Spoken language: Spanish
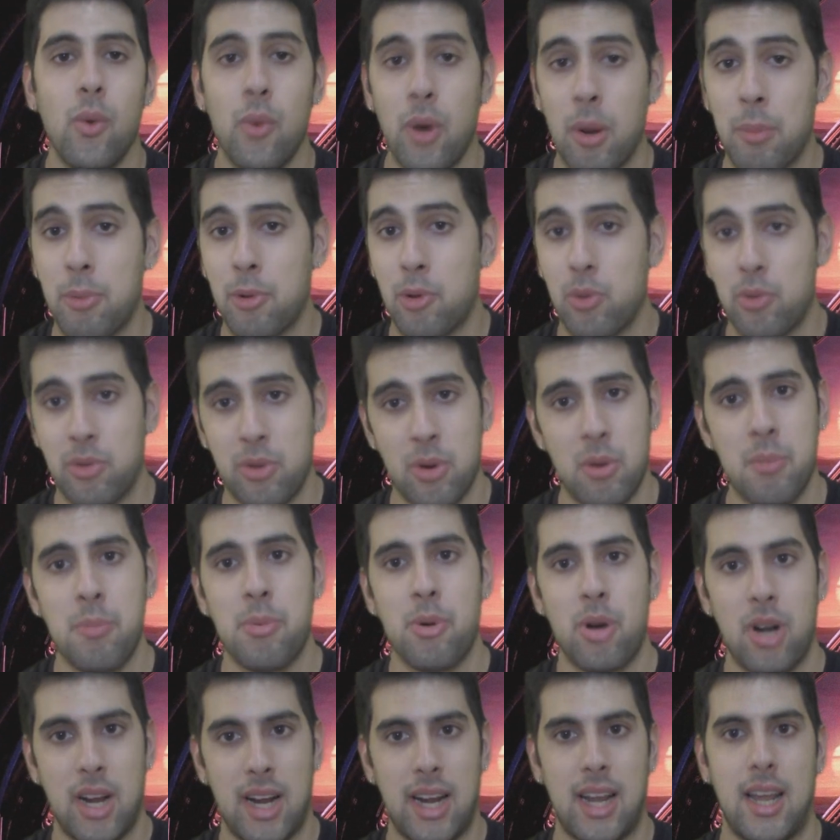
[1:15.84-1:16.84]
Una
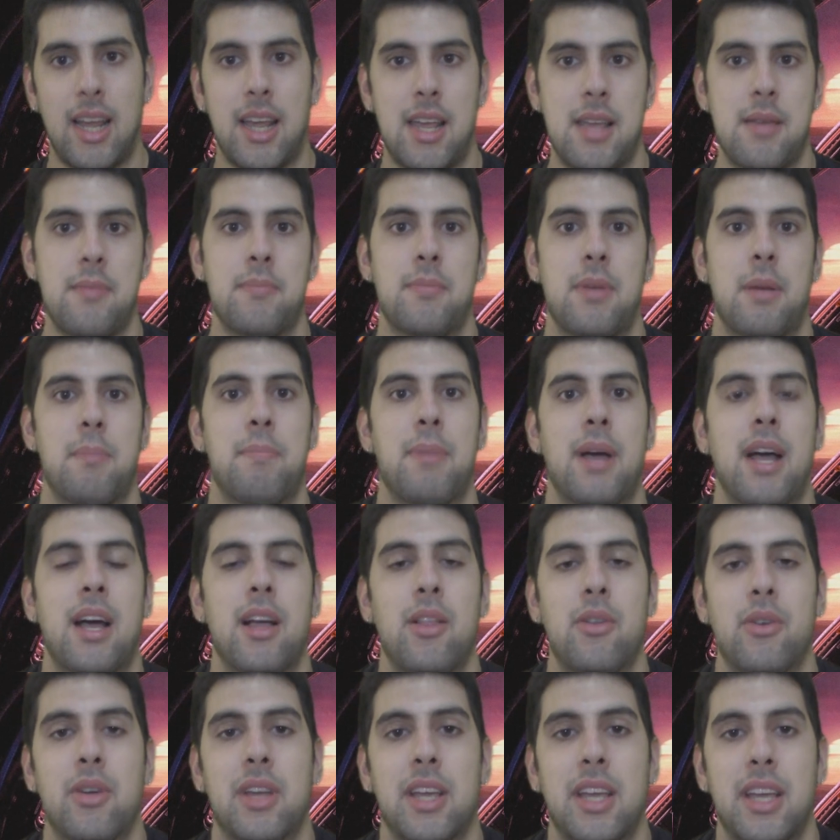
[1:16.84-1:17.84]
producción por la que me han
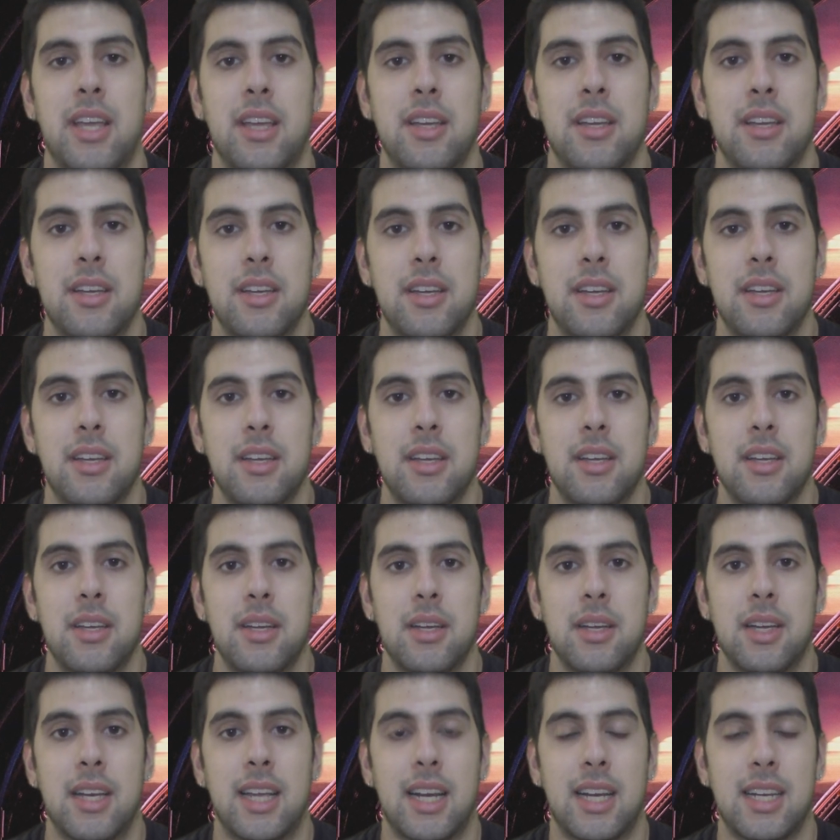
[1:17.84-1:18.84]
pagado que,
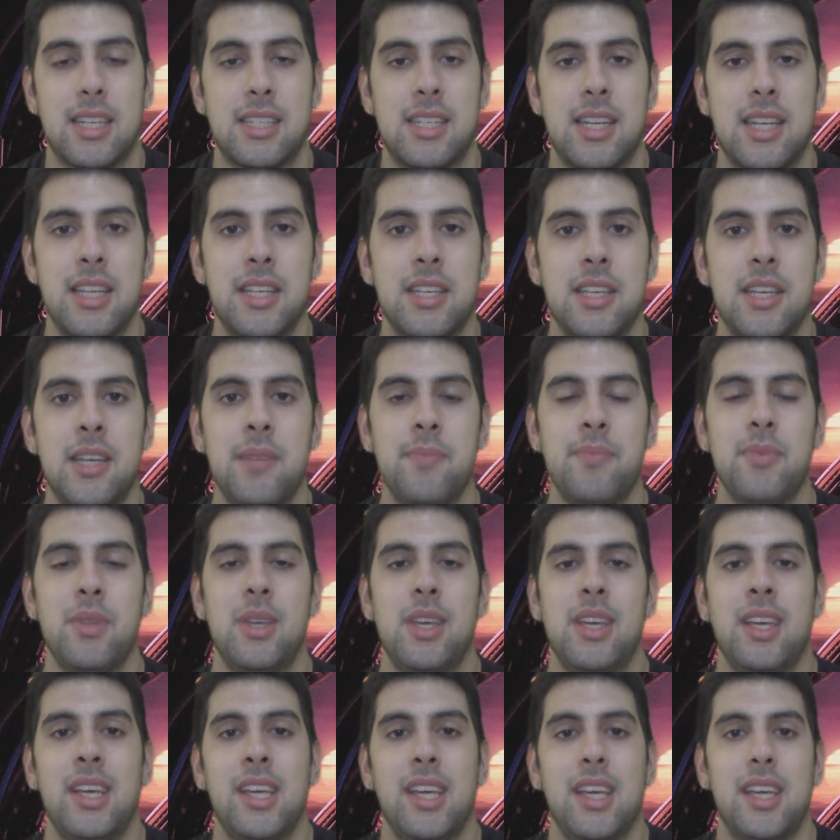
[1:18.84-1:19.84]
que reseñe
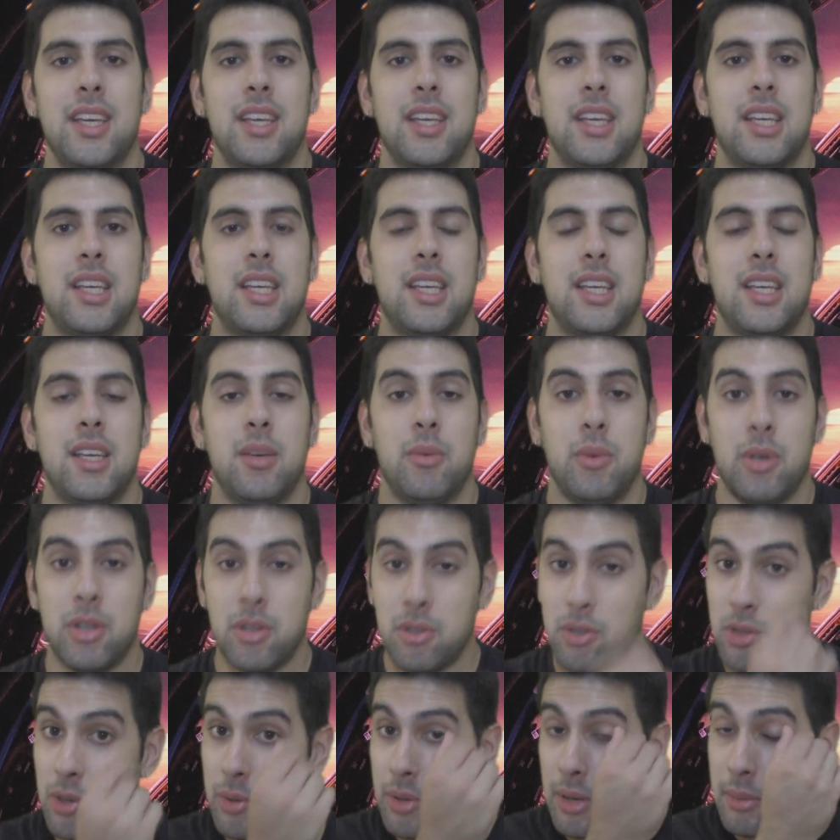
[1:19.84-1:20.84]
y
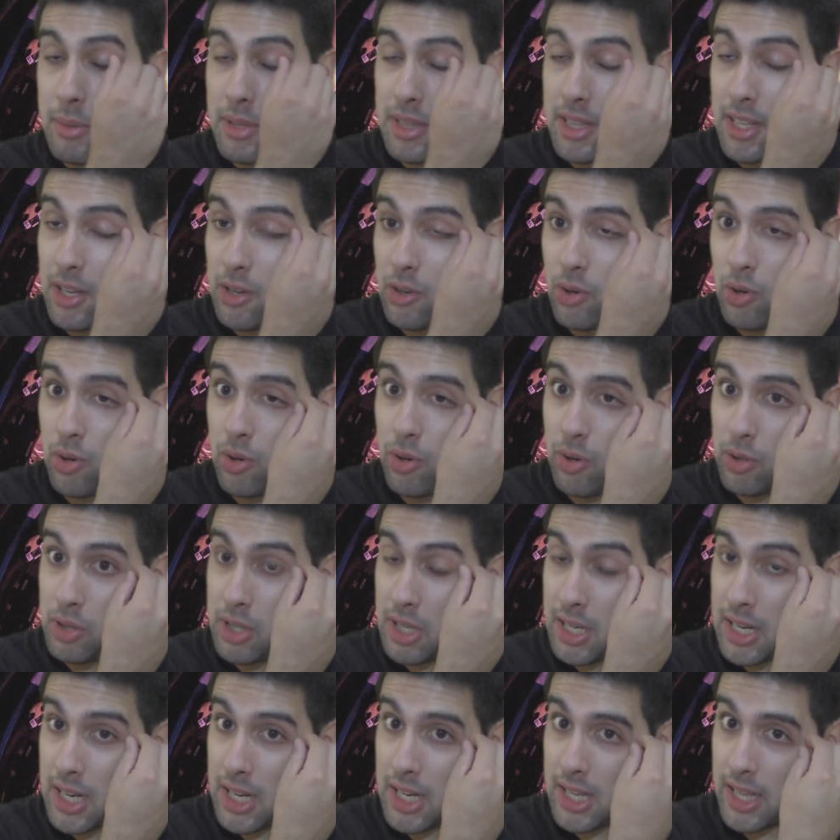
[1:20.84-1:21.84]
bueno, yo obviamente no,
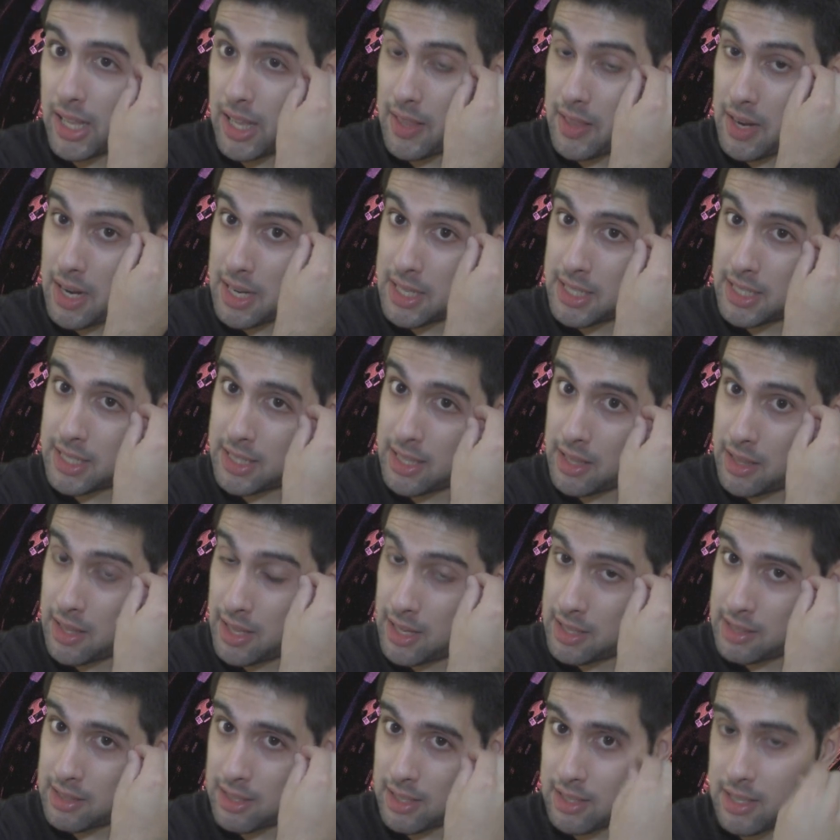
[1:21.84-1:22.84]
tenía ni idea de la
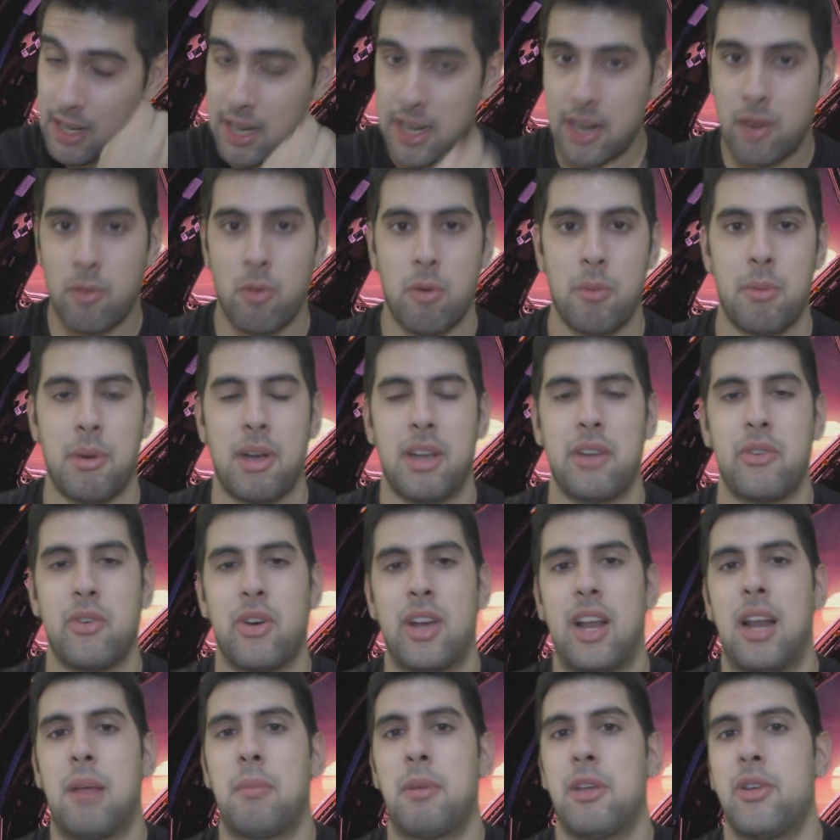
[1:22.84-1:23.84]
existencia de esta serie, como me
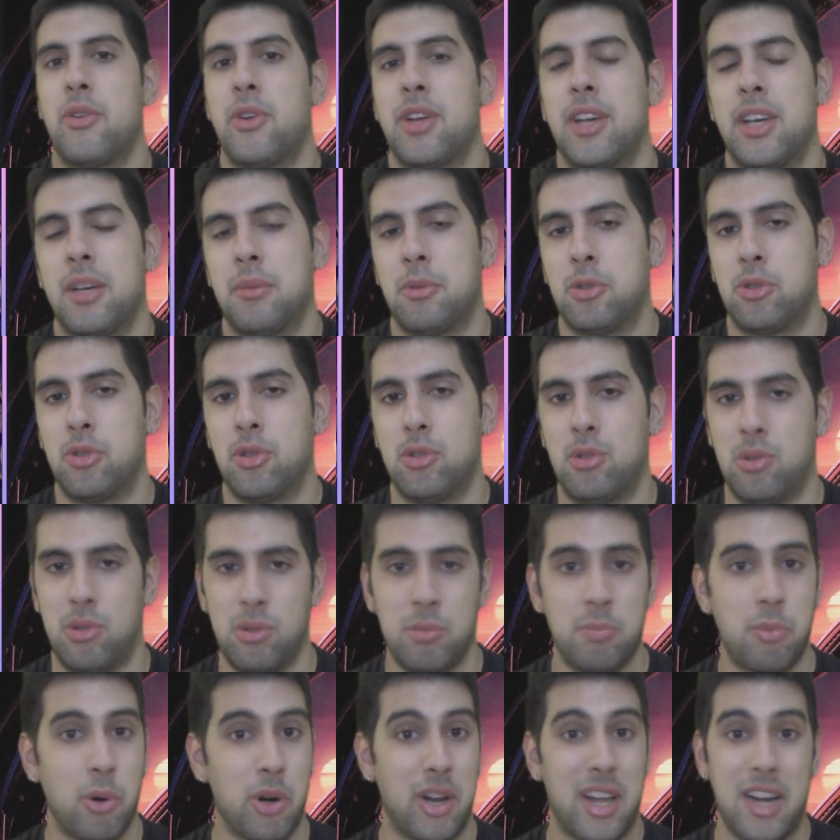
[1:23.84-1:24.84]
imagino que la mayoría de
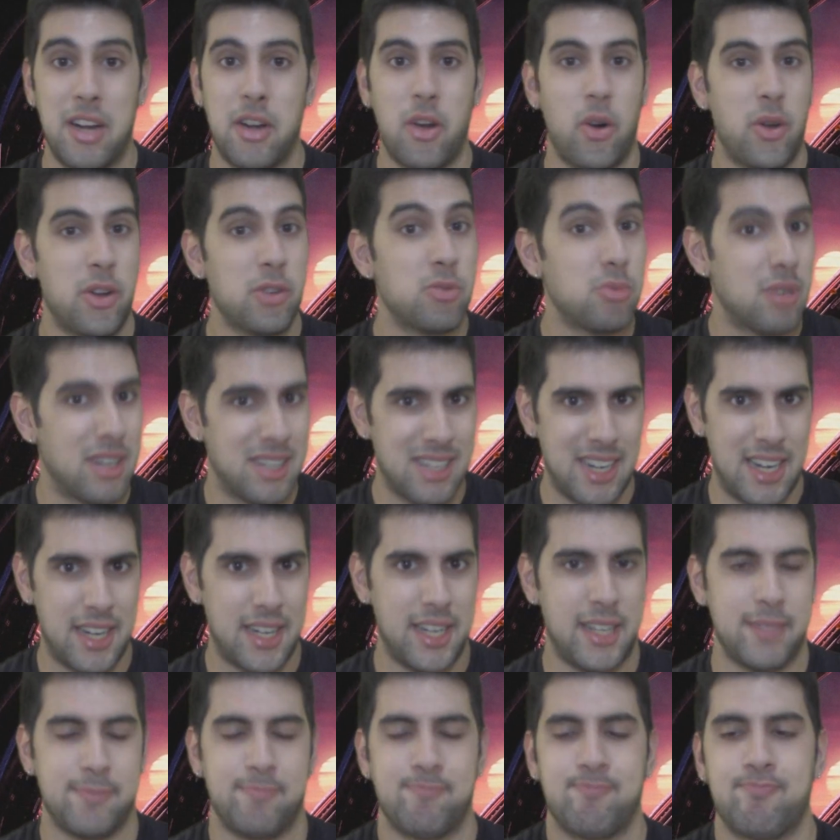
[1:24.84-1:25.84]
vosotros, porque no es una
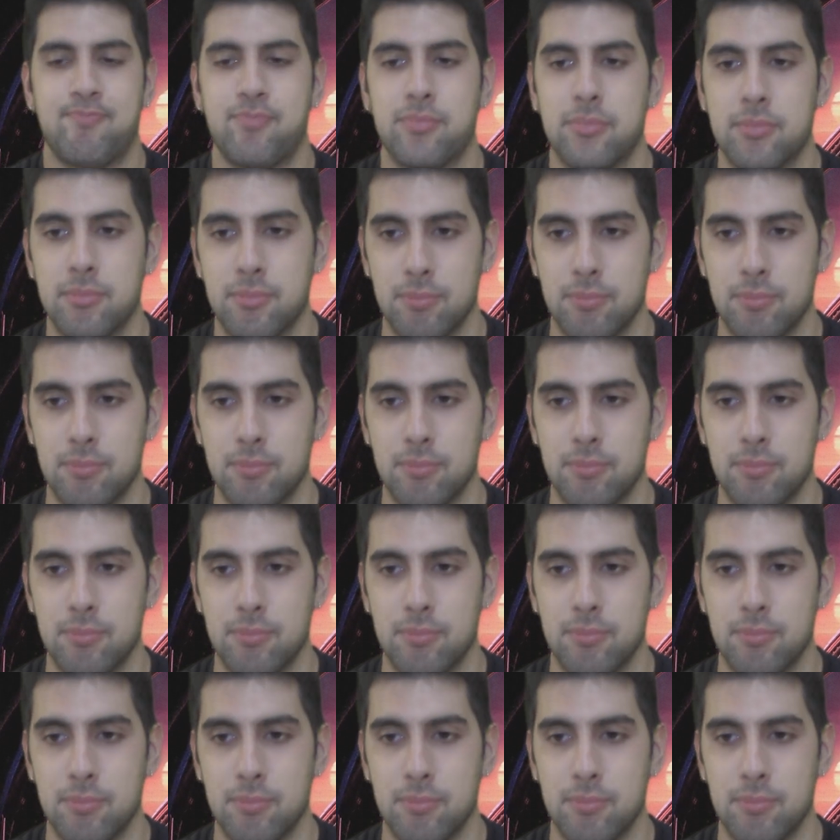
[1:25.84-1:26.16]
serie